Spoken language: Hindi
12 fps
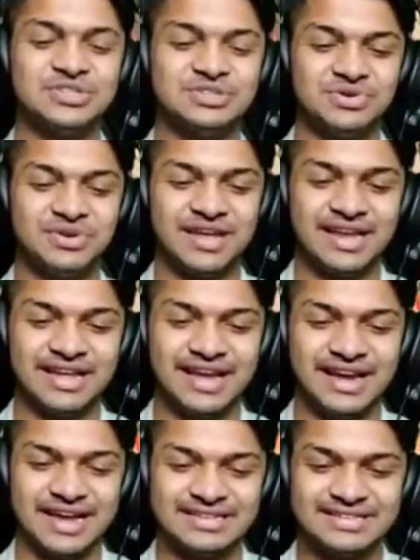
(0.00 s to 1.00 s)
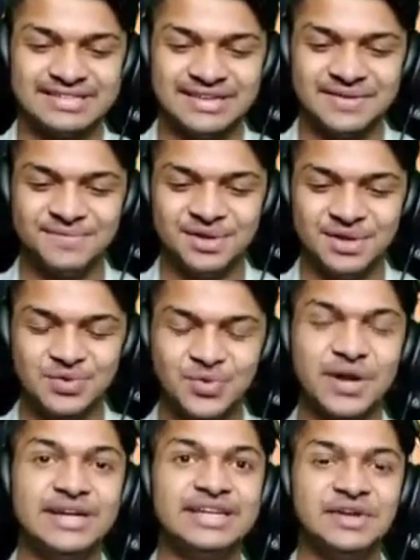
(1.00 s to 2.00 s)
स्टोन निकल गया गाइस
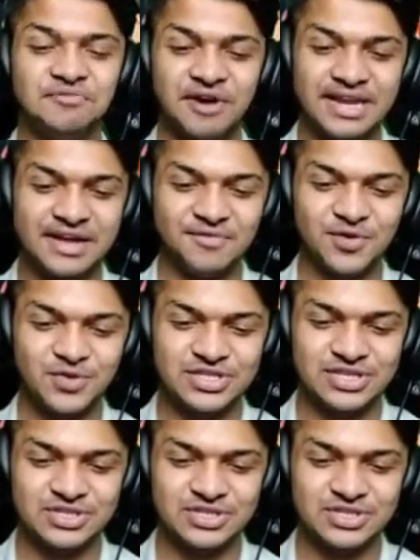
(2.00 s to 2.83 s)
ट्वेंटी वन एवोल्यूशन